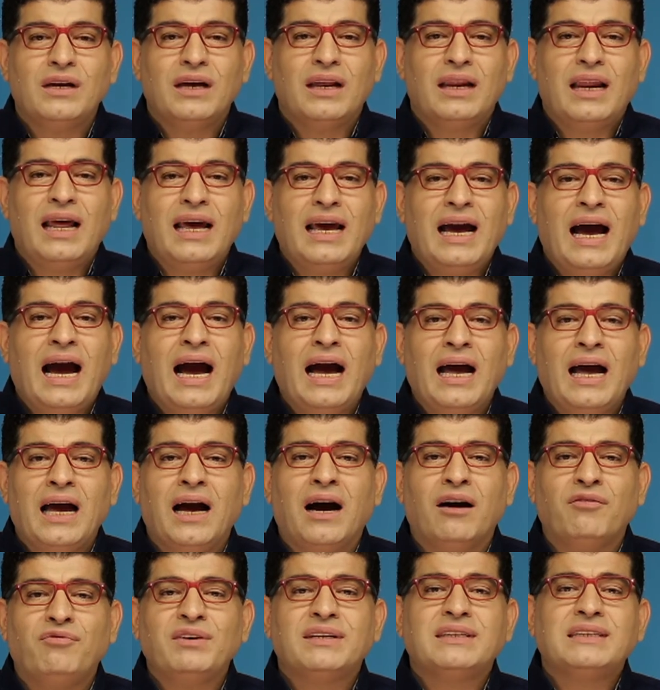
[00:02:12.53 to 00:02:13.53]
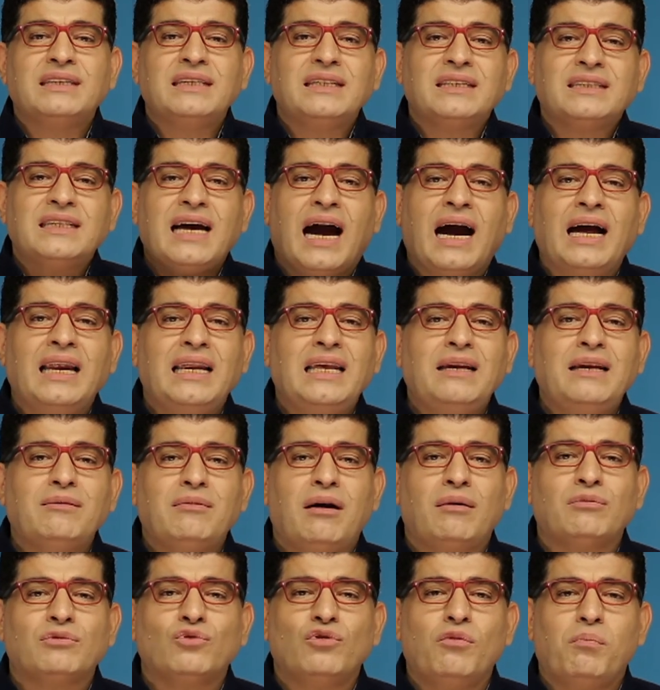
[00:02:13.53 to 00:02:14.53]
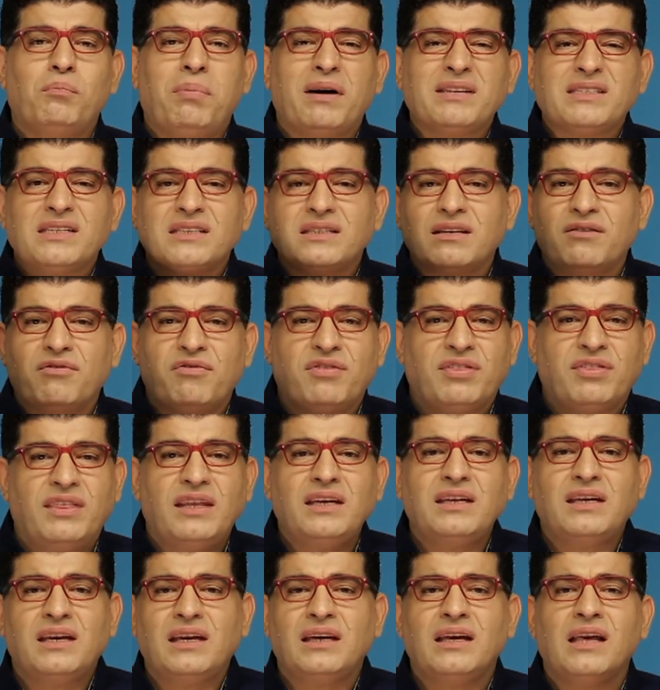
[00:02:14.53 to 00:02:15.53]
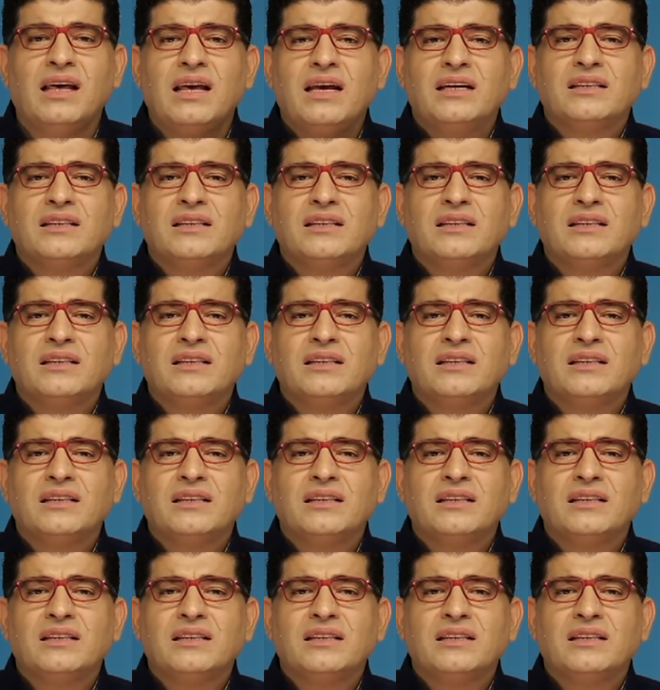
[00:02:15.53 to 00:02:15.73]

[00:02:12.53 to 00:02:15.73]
ليحققها في كتير تعاليم عم بتقول بوزيتيف ثينكينج